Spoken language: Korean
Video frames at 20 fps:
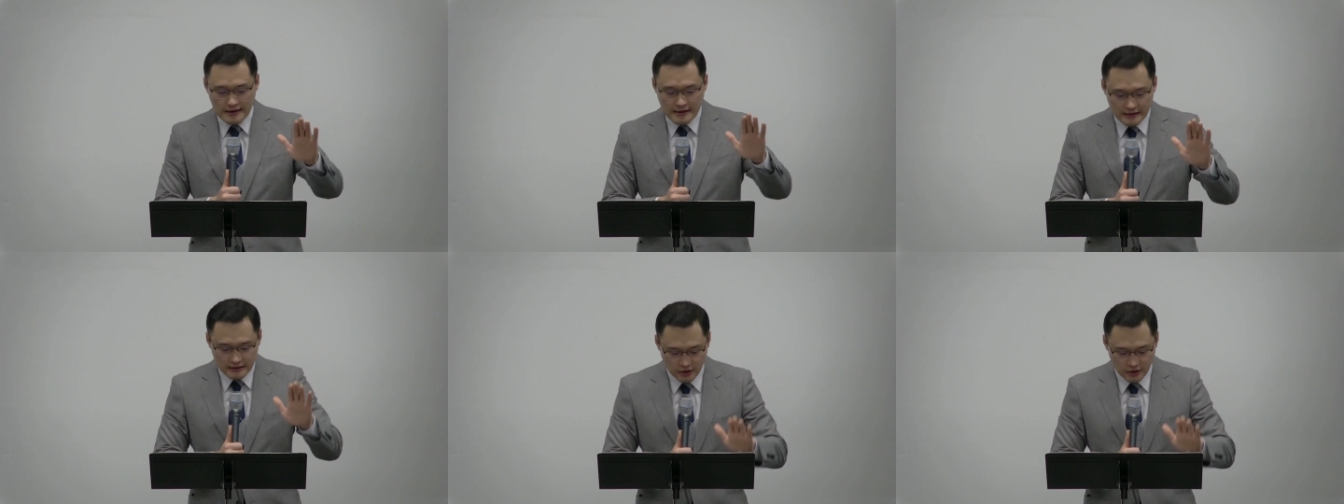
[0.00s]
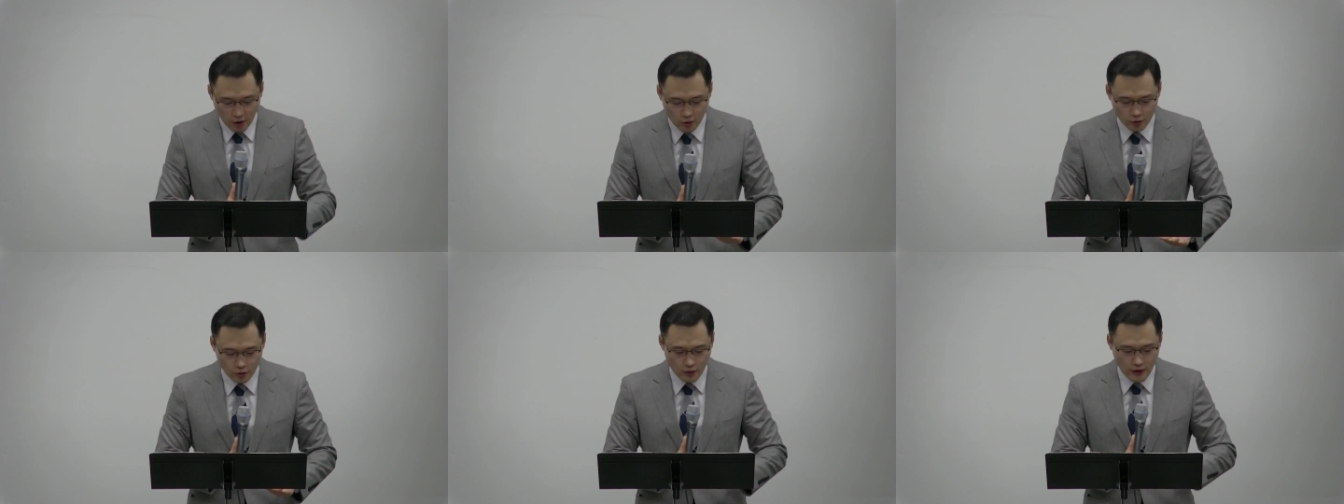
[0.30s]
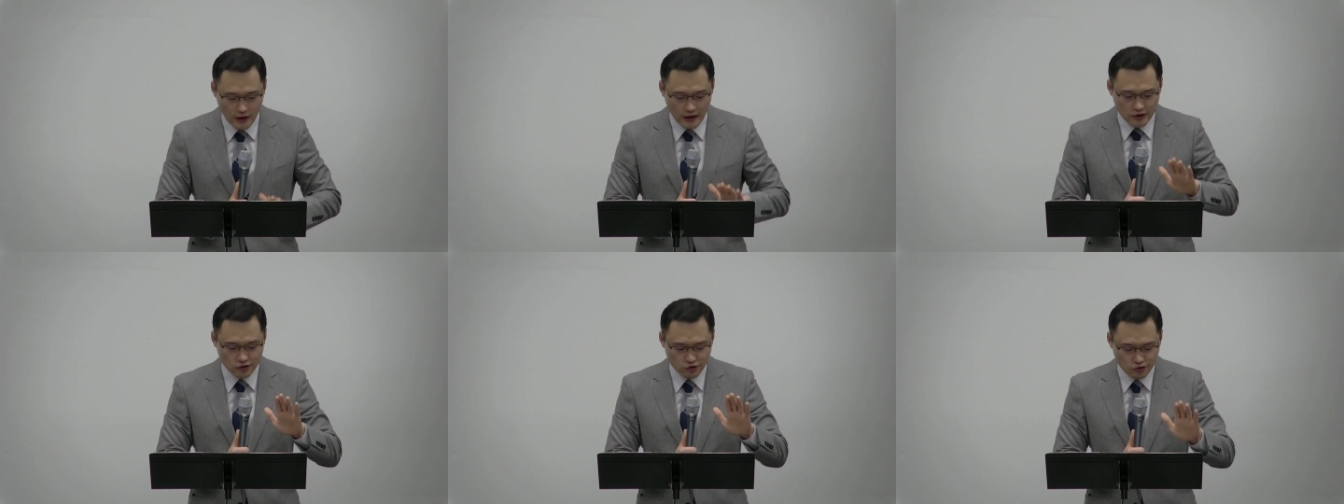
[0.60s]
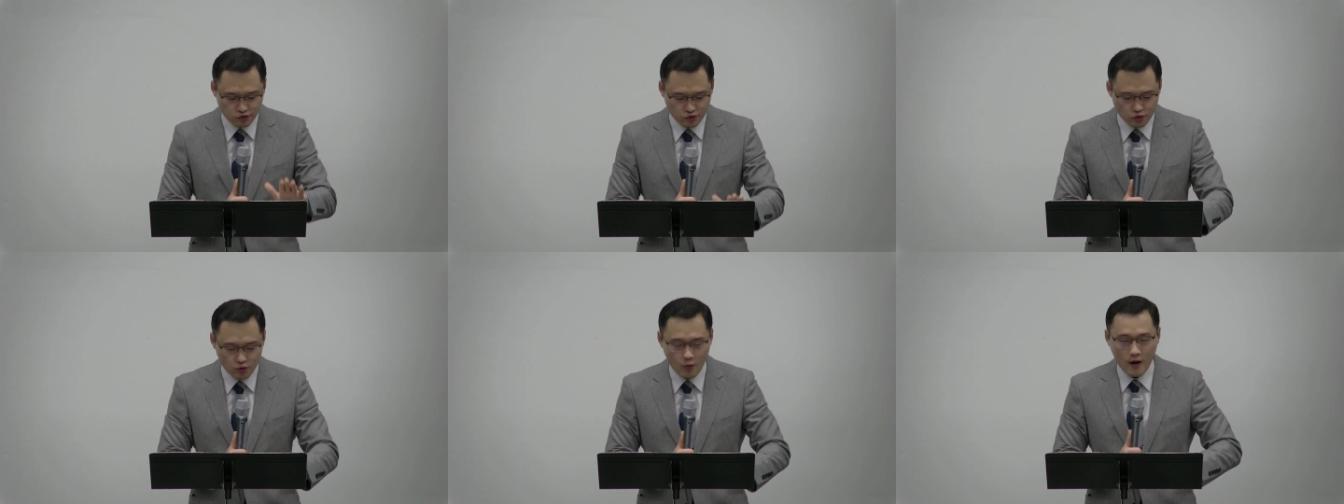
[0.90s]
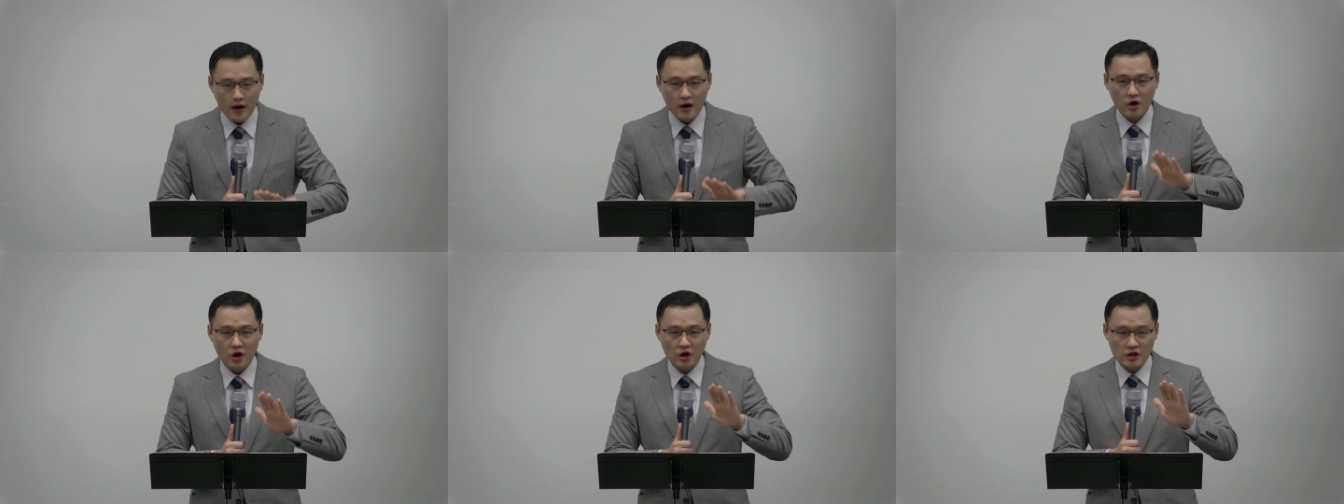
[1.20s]
성도의
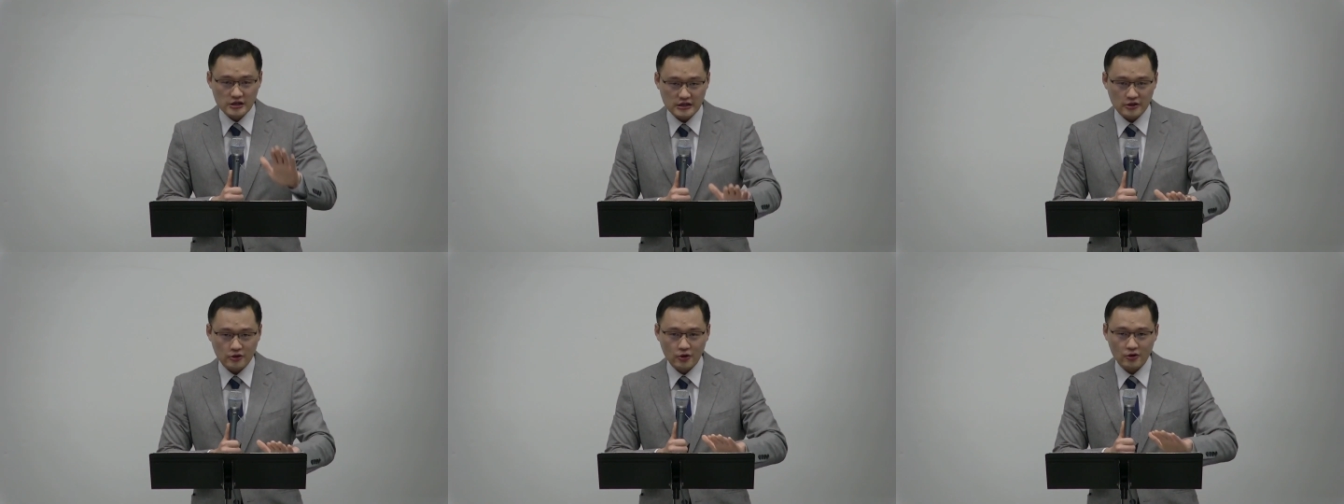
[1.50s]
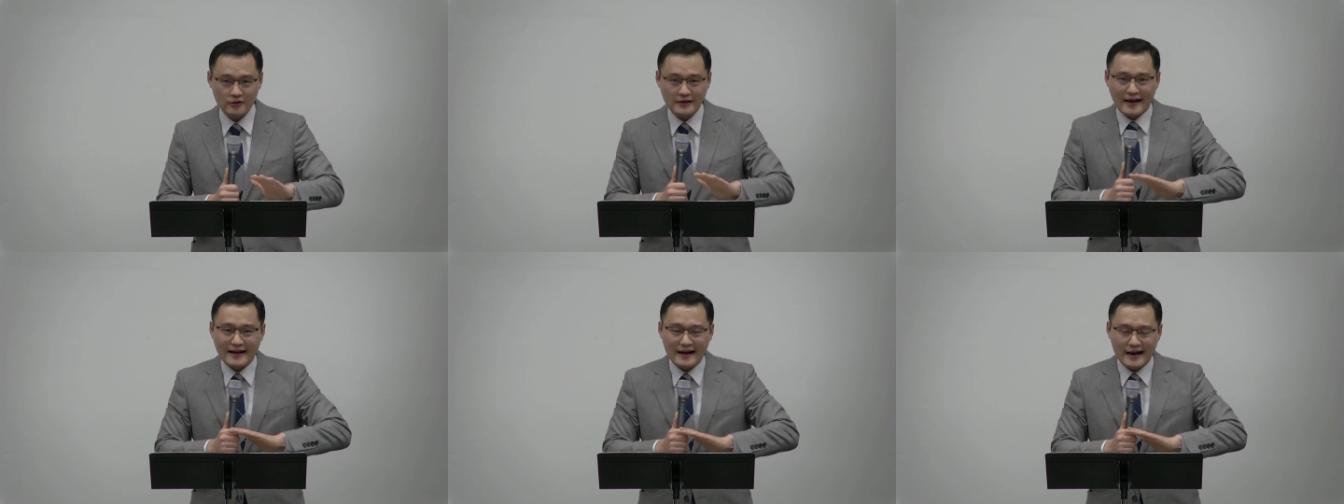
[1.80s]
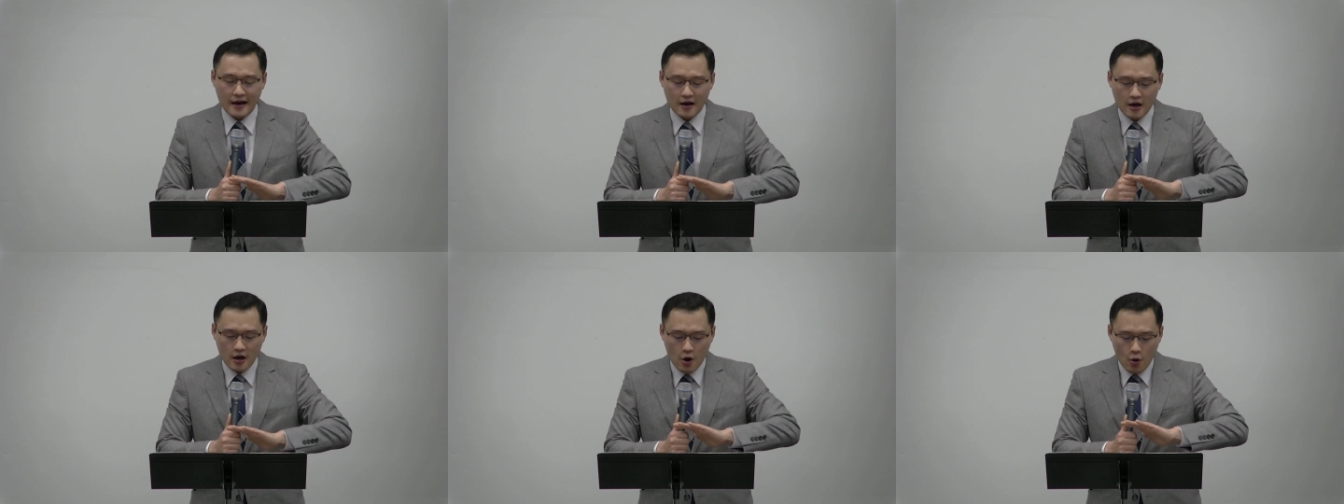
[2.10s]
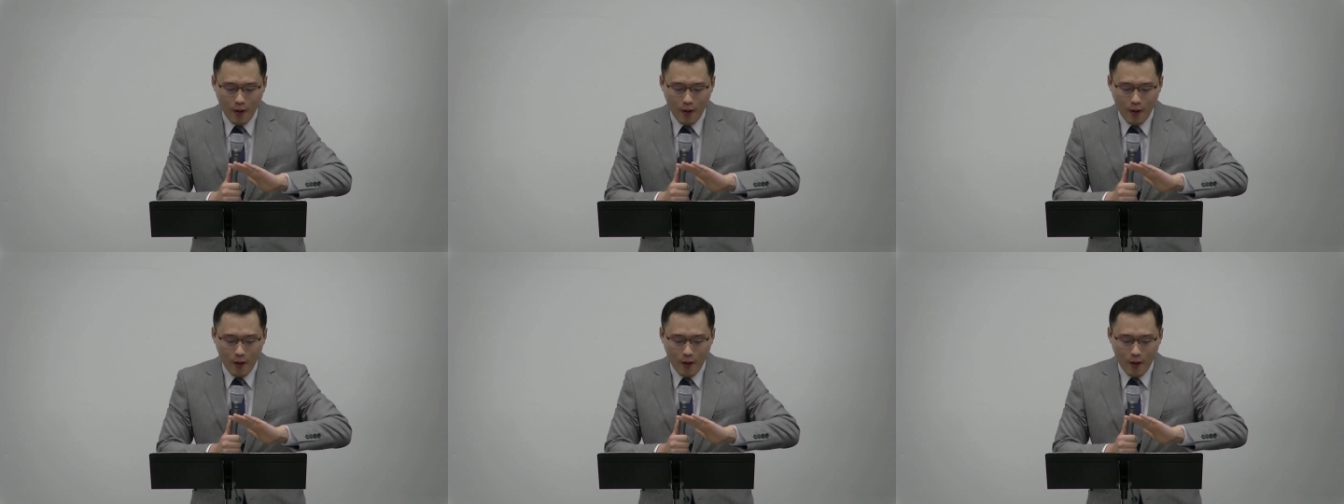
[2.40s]
수고와 헌신으로 나라가